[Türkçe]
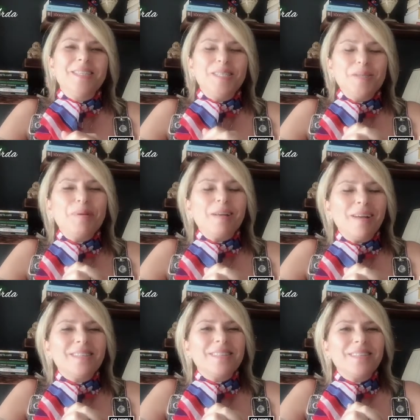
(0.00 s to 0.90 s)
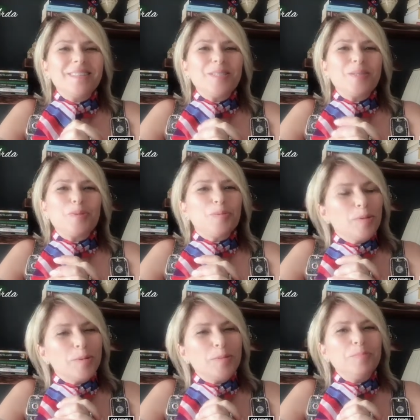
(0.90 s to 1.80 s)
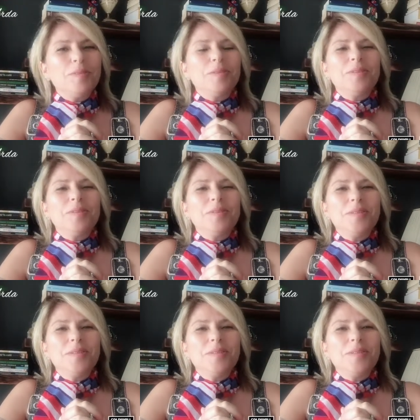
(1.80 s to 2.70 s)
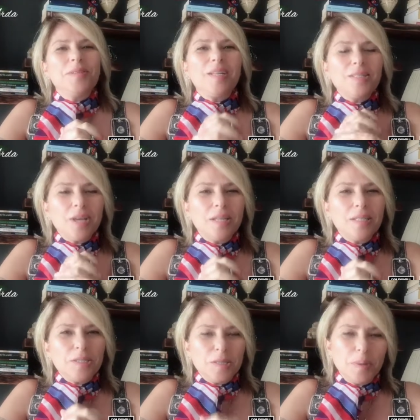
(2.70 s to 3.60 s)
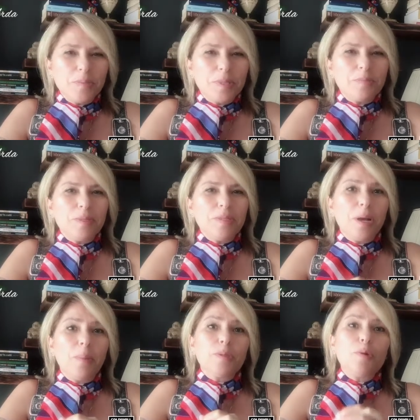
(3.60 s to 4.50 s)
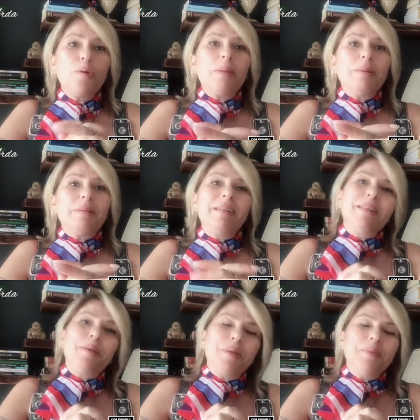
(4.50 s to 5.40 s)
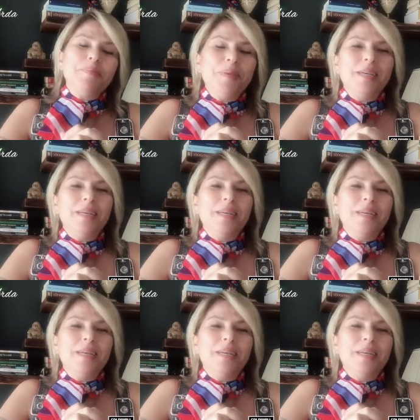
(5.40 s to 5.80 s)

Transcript: Siz beni anladınız. Umuyorum e, yanlış anlaşılmamışımdır ama söylemeden edemedim.